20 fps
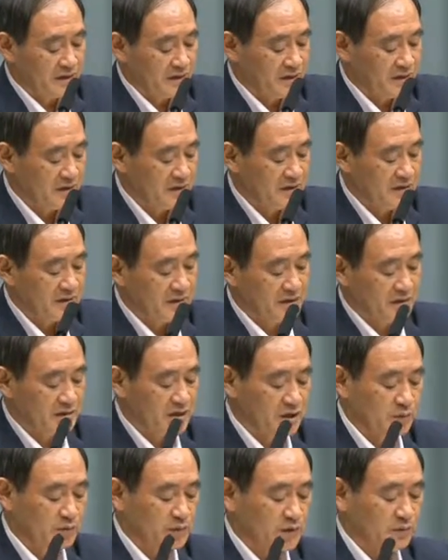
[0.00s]

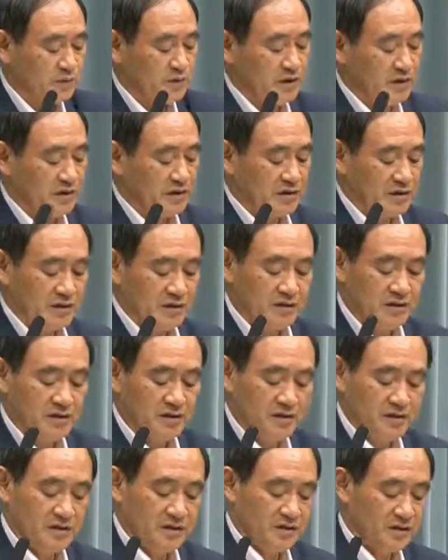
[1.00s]
えー、
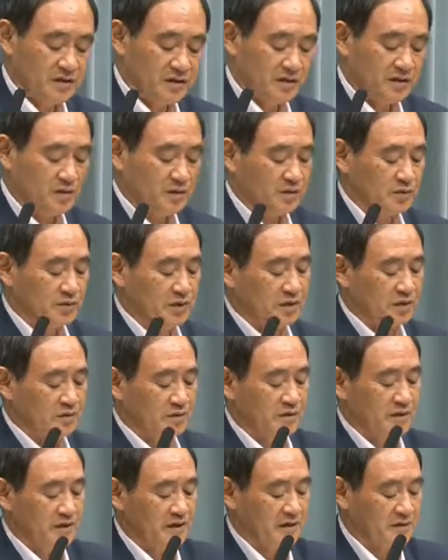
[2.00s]
TPP 協定
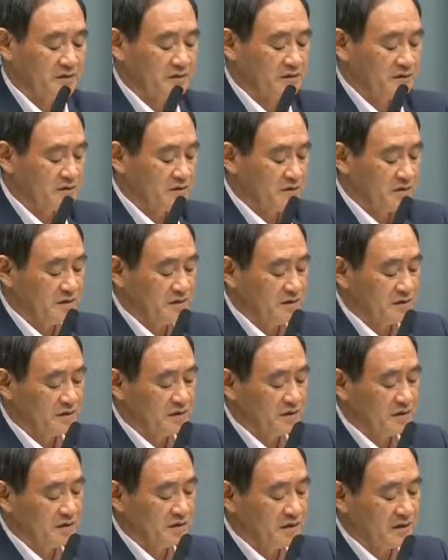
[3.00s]
の締結に
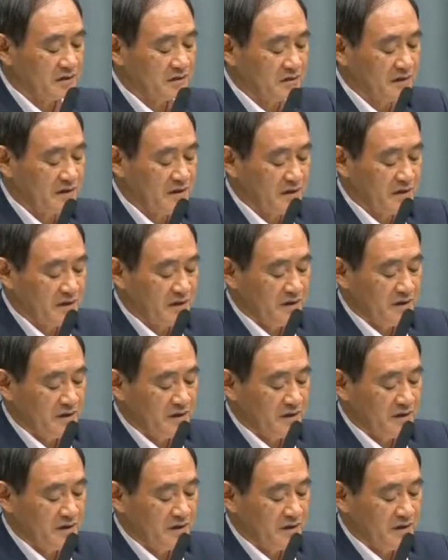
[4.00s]
つきです、ね、